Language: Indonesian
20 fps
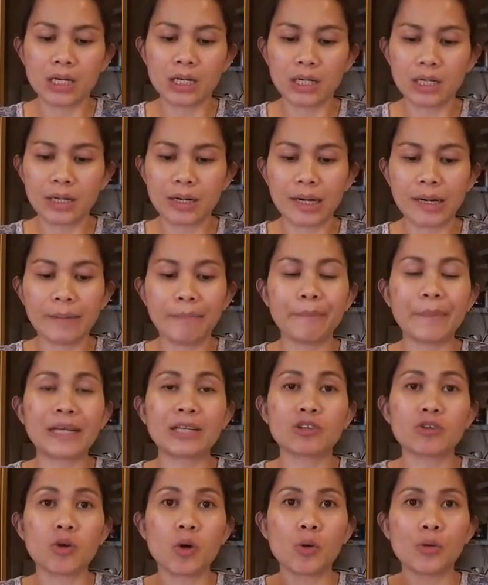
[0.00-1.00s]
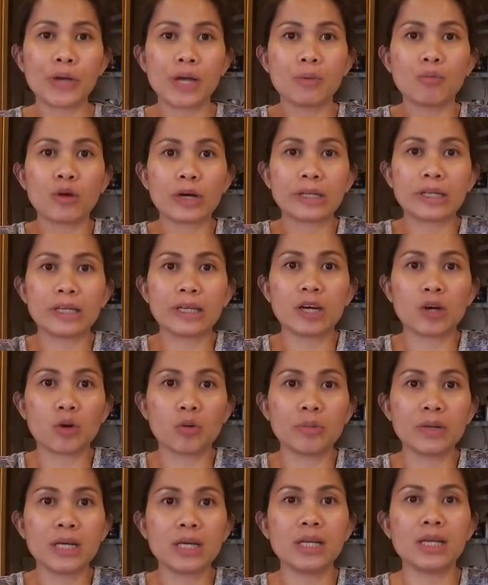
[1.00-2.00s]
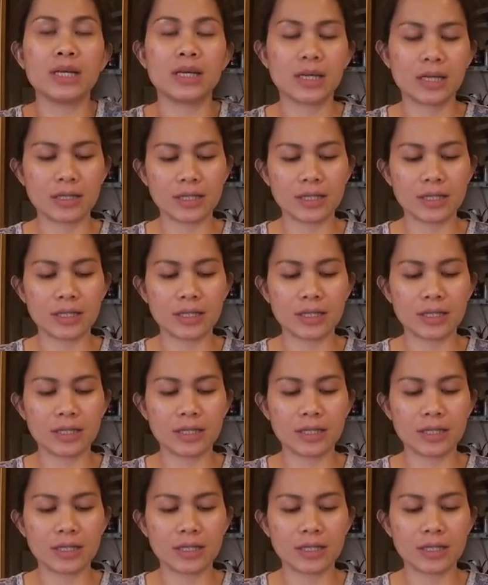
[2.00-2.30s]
eh, empat uh, row ya bukan tiga row begini